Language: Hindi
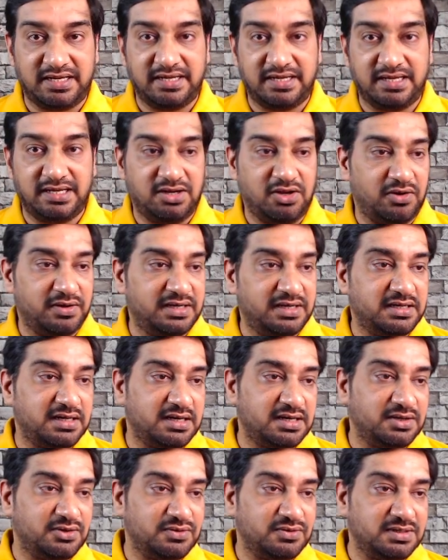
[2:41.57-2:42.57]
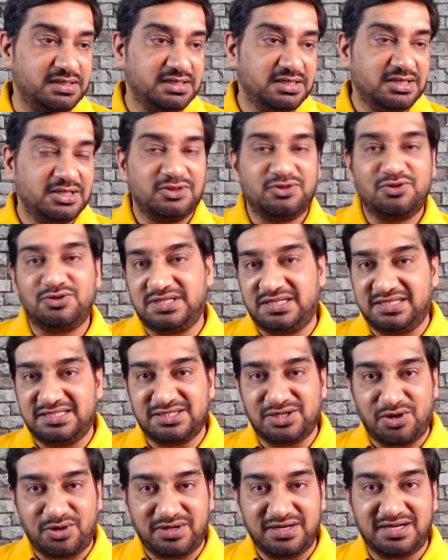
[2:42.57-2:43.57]
के लॉगिन करना होगा तो जल्दी
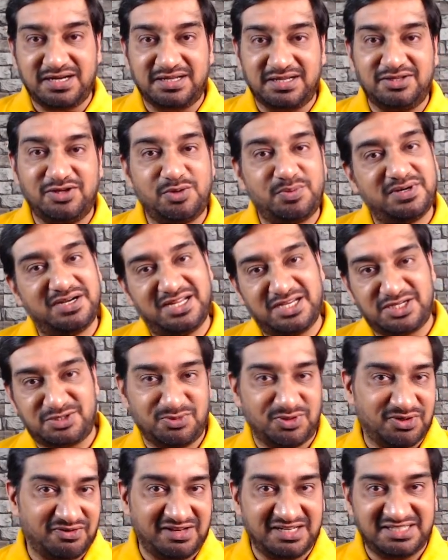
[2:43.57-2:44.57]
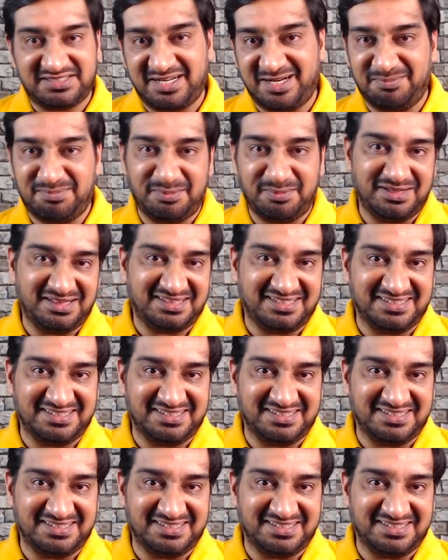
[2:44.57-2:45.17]
से लॉगिन करते हैं और फिर डैशबोर्ड वाली स्क्रीन पर मिलते